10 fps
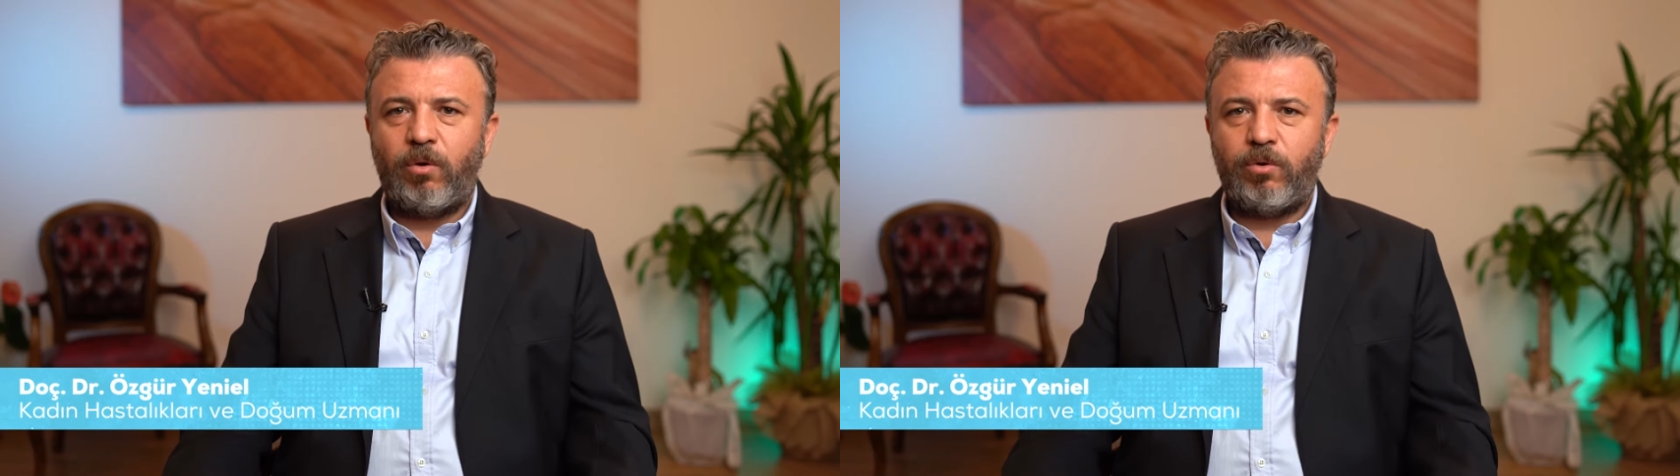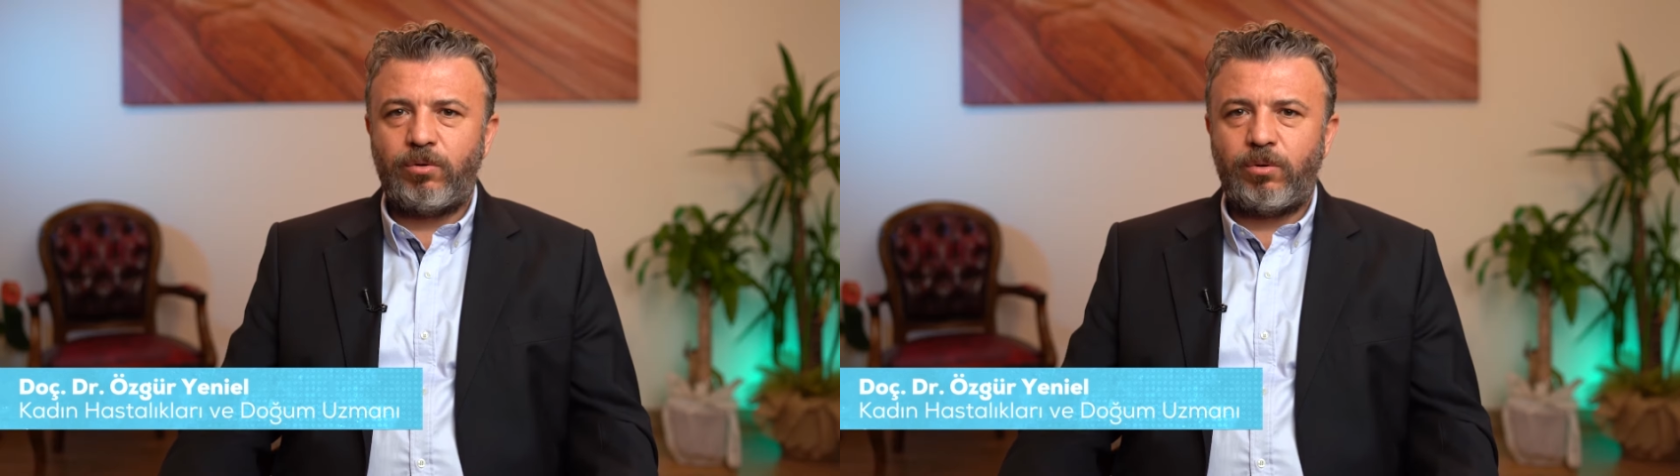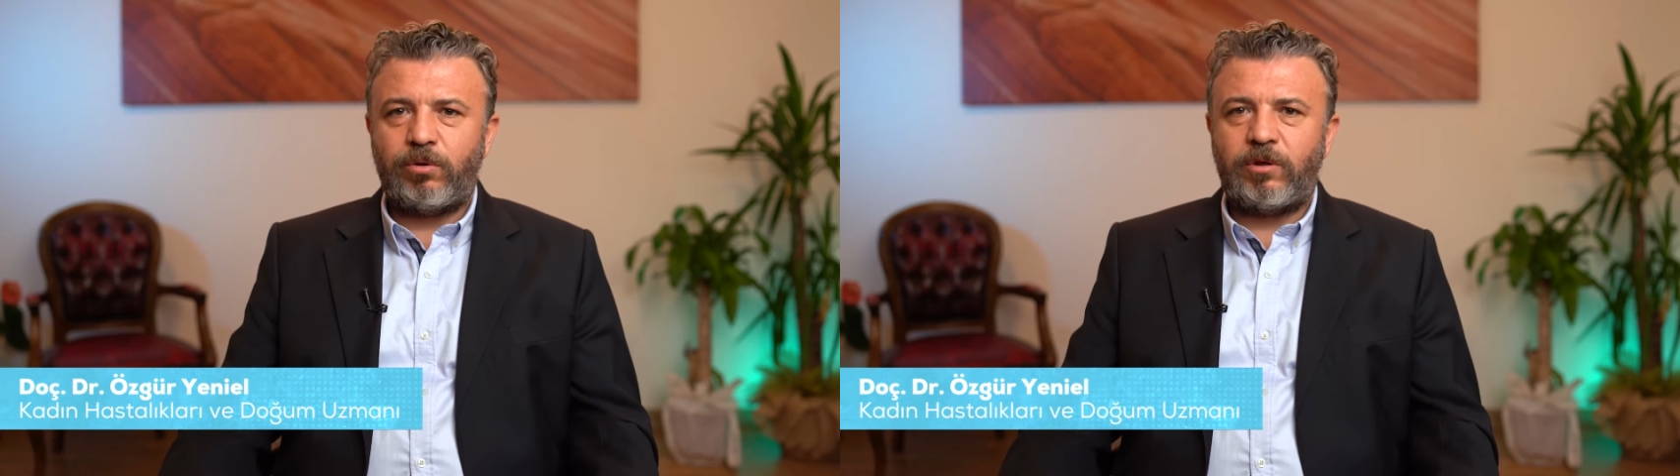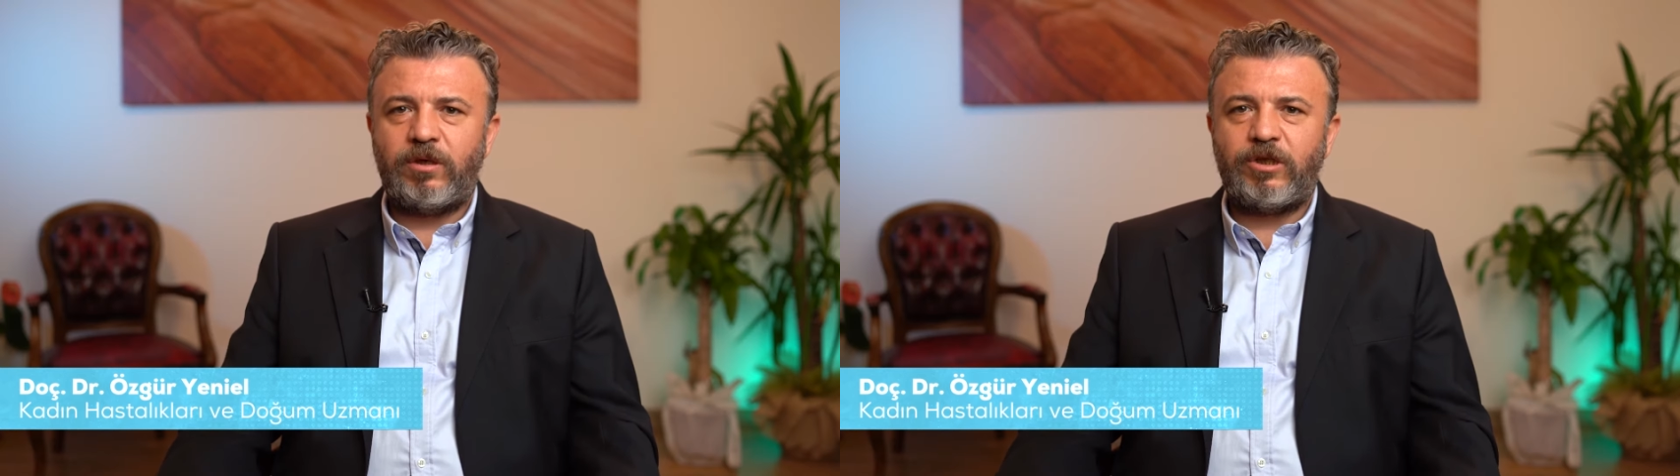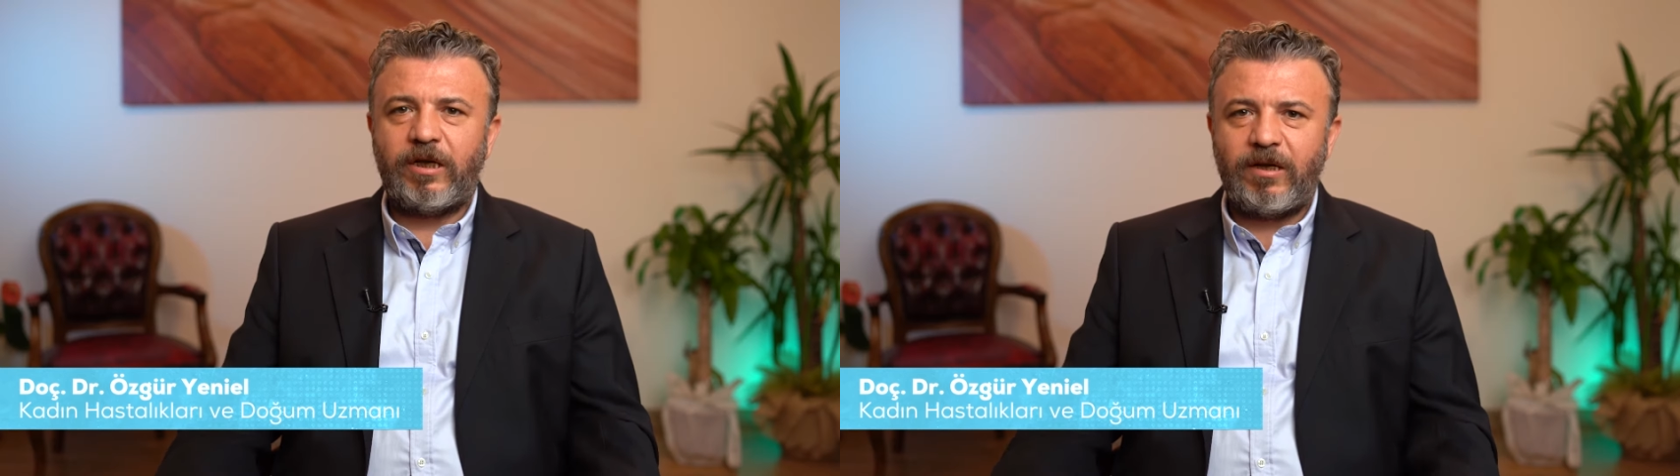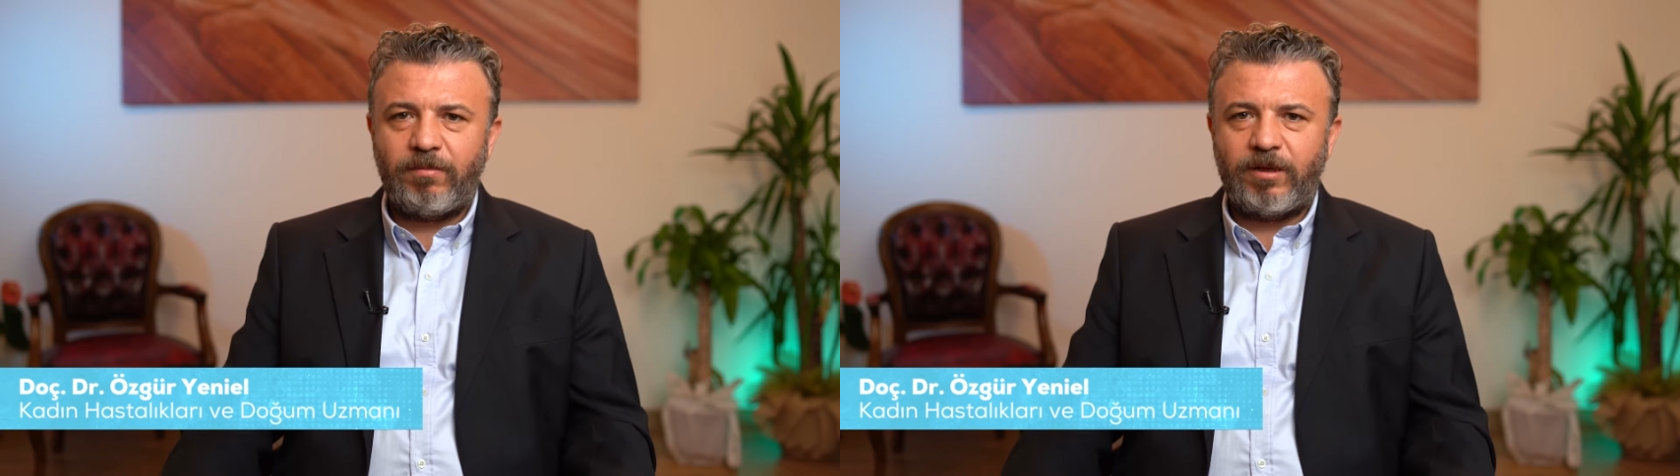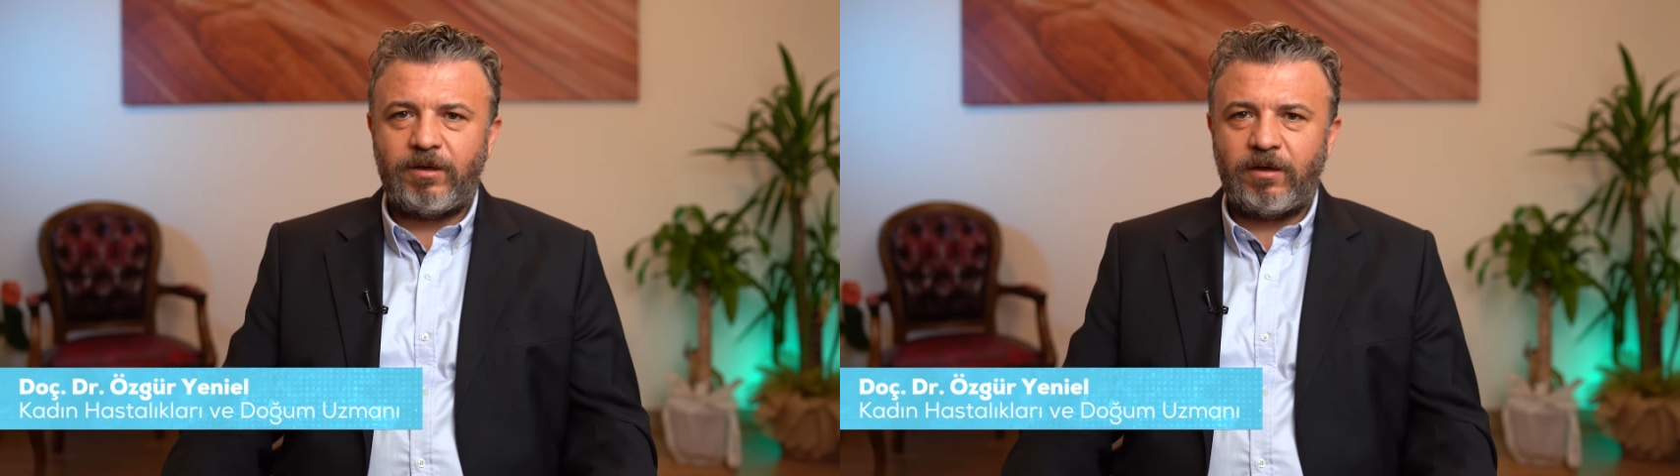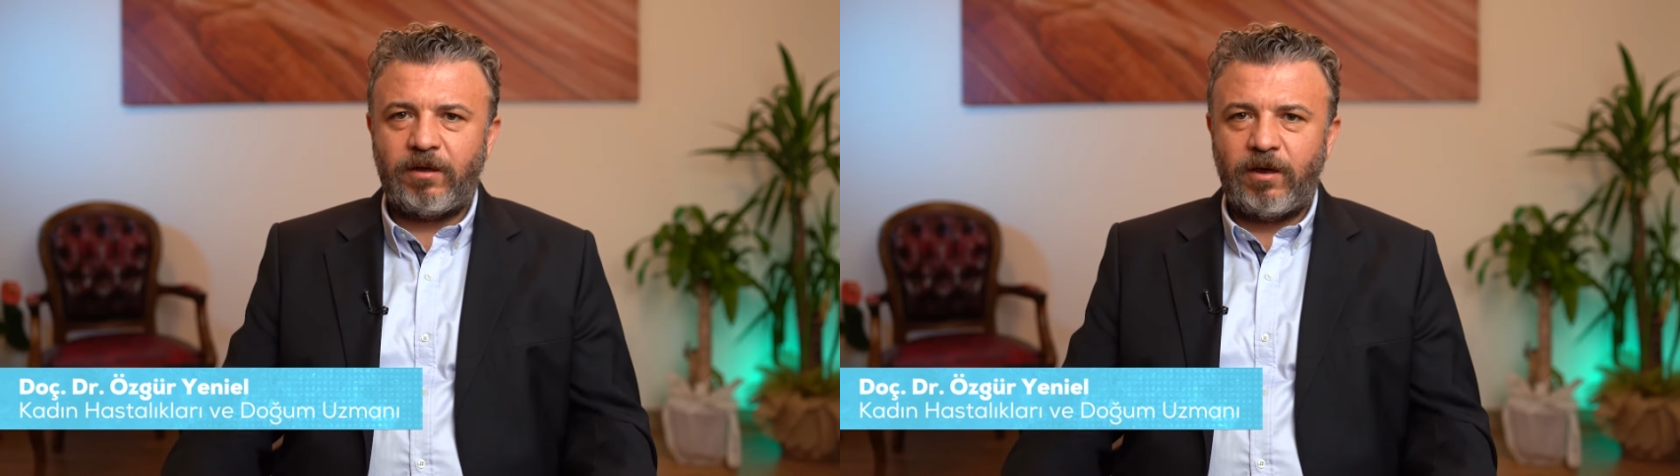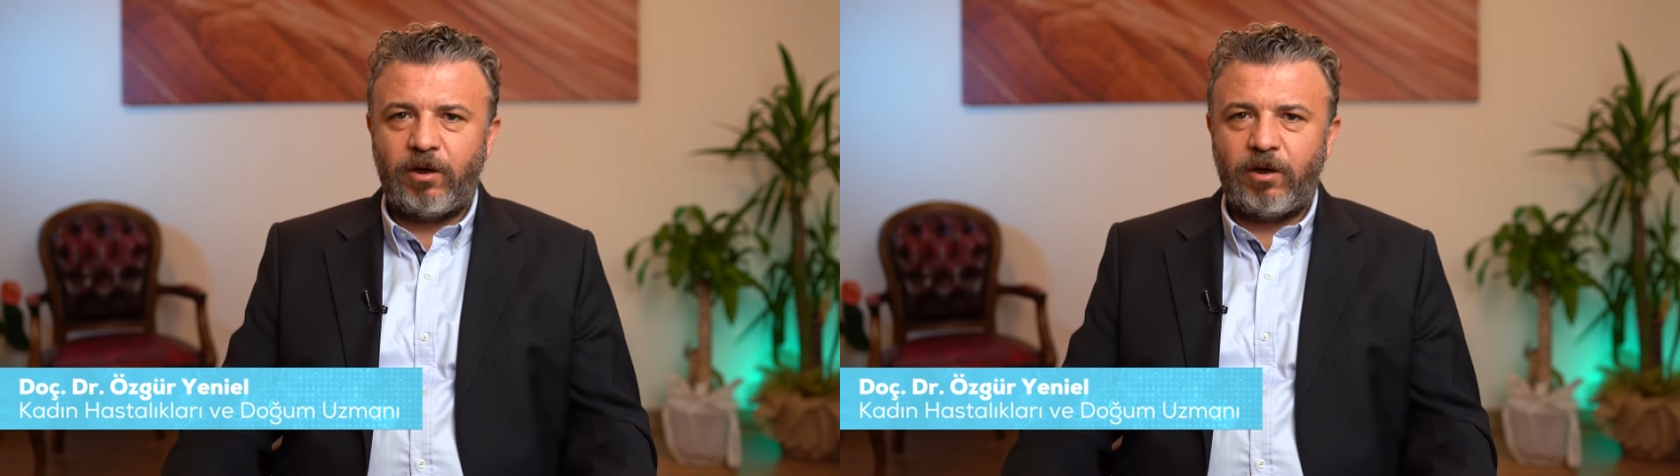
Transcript: östrojenin çekilmesi